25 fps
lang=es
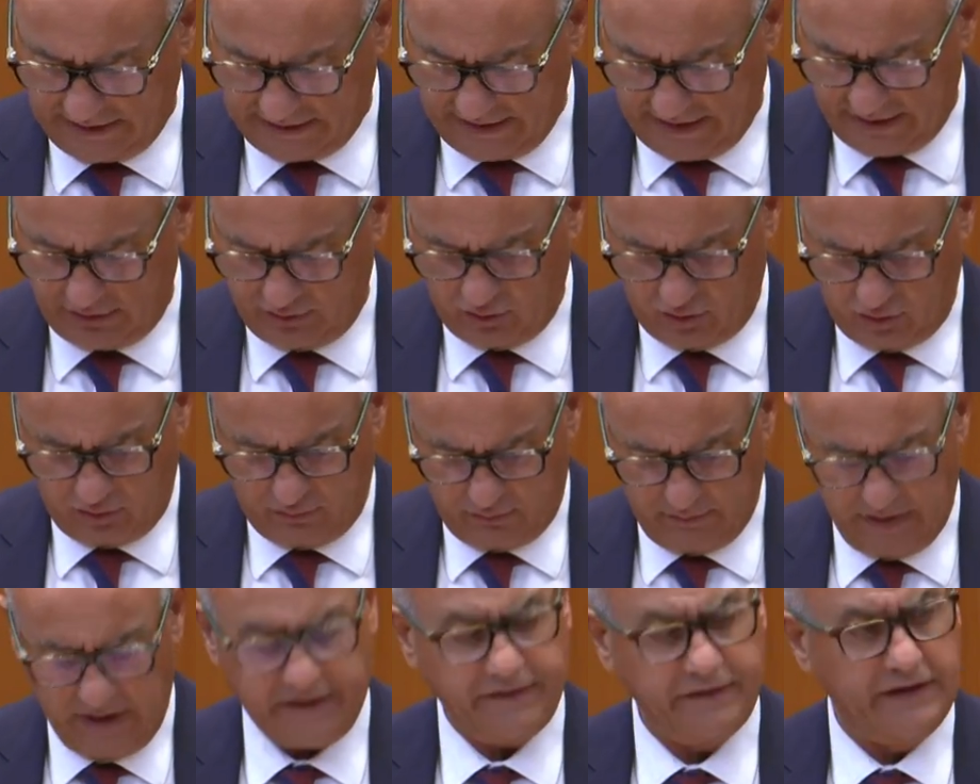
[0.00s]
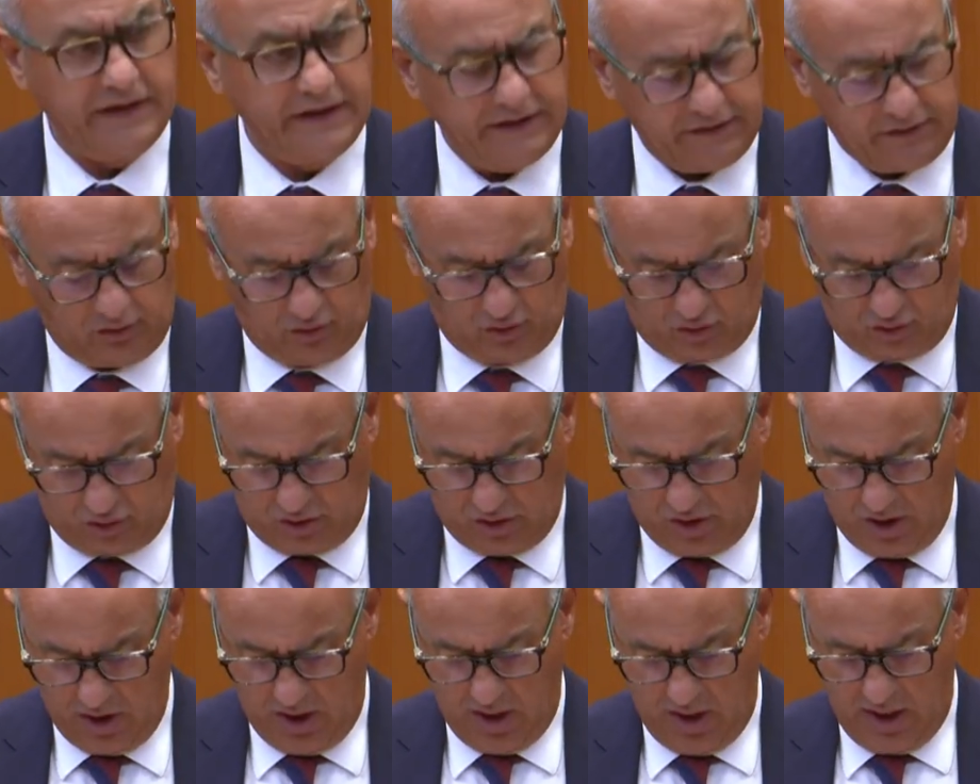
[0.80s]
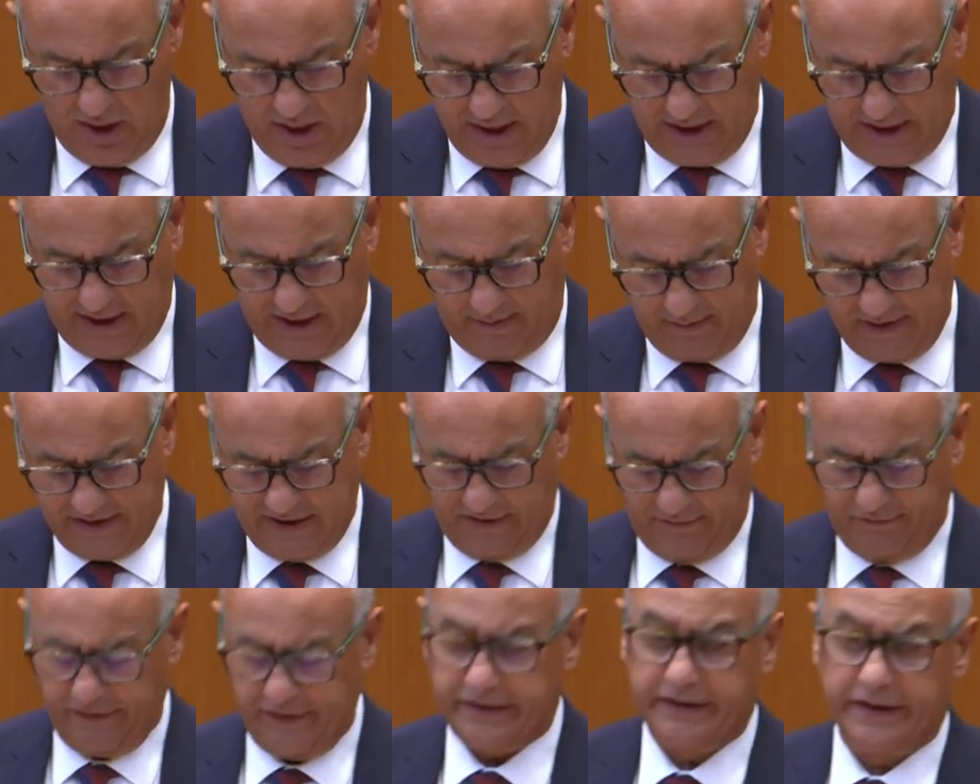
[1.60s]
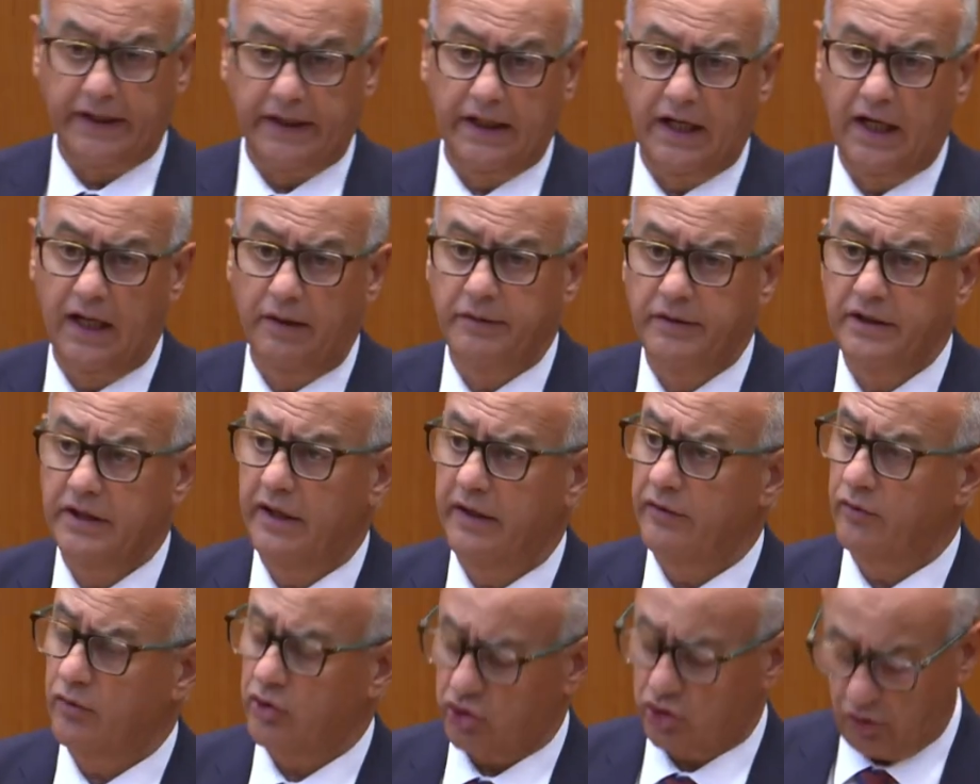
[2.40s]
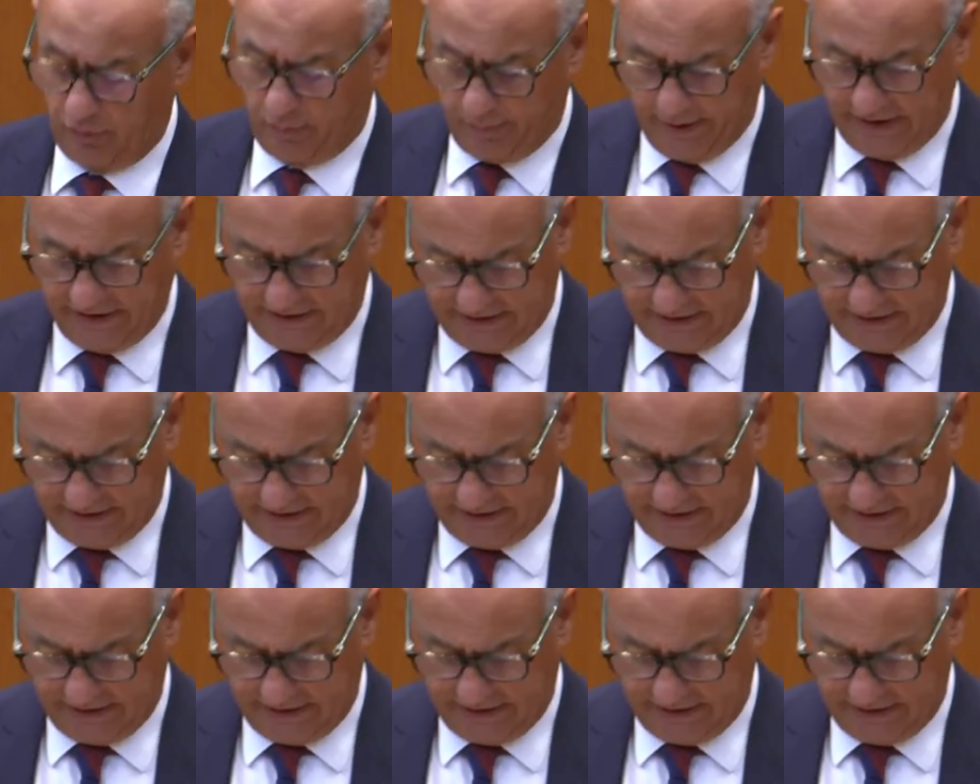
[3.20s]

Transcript: cercanos, más directos y que más afectan a la vida de nuestros